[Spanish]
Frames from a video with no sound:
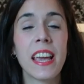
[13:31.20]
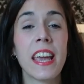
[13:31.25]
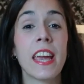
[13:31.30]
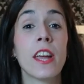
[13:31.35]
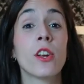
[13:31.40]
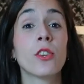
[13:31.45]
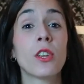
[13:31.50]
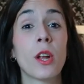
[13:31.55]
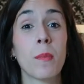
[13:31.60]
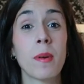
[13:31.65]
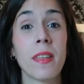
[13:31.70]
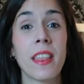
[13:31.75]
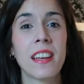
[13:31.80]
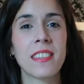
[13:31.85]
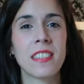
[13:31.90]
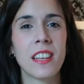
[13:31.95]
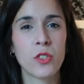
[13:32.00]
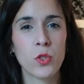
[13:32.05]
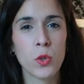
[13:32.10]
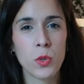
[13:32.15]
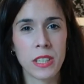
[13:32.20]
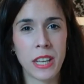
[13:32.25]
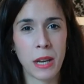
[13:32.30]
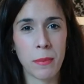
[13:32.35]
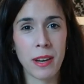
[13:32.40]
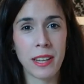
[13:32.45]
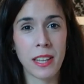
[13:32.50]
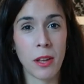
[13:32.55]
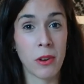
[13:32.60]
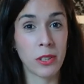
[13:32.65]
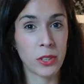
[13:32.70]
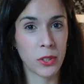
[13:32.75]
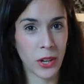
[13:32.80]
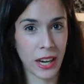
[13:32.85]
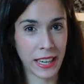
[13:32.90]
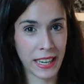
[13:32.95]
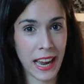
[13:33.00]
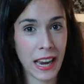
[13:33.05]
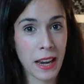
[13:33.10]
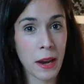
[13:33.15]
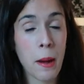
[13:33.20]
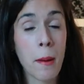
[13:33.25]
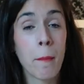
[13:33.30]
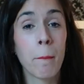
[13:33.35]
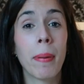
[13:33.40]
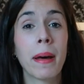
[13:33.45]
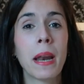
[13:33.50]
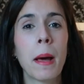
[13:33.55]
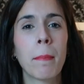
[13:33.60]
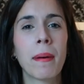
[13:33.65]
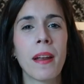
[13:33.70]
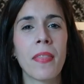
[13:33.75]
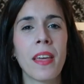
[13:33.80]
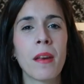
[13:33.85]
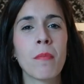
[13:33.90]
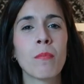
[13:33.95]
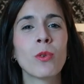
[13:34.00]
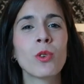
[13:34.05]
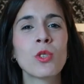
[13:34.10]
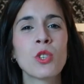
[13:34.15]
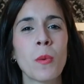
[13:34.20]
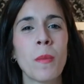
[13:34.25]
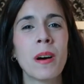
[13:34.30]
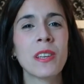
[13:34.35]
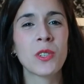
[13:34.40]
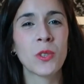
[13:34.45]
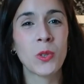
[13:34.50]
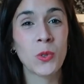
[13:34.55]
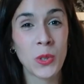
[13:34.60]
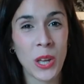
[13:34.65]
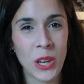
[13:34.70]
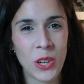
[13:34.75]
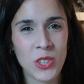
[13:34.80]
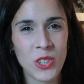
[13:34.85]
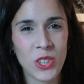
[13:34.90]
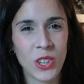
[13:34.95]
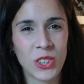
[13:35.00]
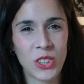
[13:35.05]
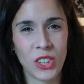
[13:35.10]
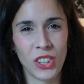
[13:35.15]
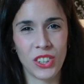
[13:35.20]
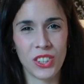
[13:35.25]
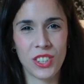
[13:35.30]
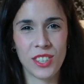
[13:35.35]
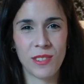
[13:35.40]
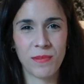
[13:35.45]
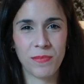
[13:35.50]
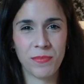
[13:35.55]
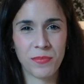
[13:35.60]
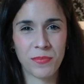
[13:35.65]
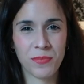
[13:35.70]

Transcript: y no te olvides de suscribirte a nuestro canal para aprender mucho más junto a nosotros.